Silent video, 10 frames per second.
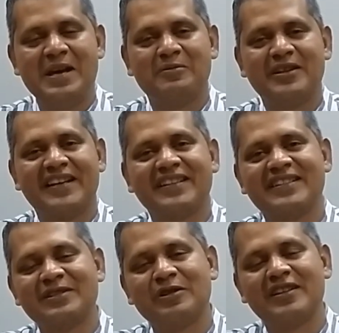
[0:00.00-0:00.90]
এবং এক
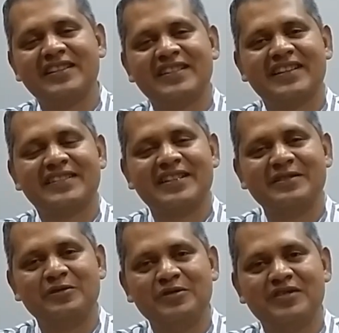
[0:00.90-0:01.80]
একটা কলেজ এক একটা
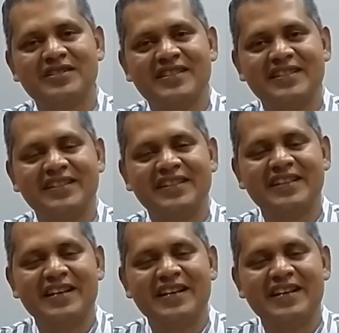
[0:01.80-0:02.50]
ইউনিভার্সিটি